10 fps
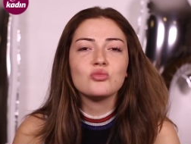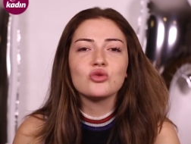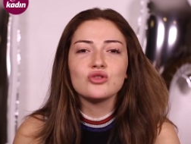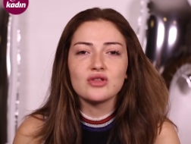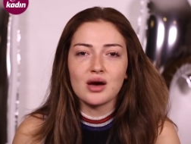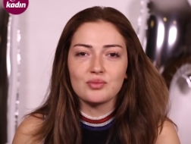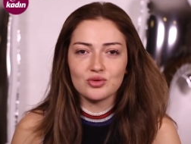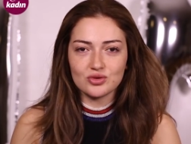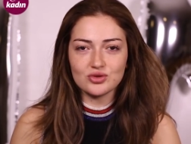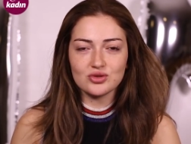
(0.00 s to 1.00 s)
Bugün ne
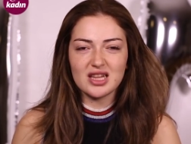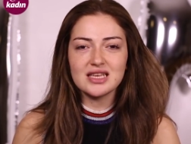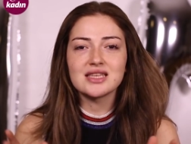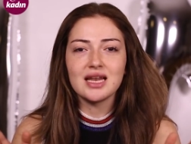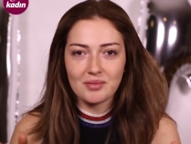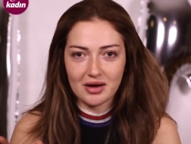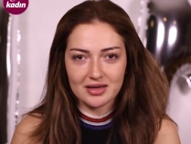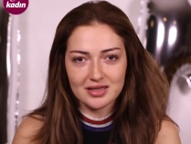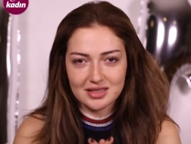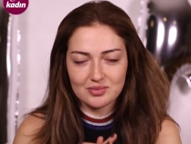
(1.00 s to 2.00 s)
yapıyoruz? Liseli
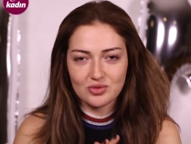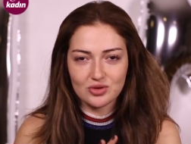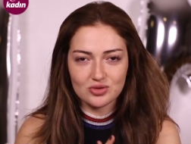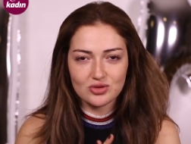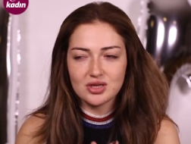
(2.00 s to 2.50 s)
makyaj yapıyoruz.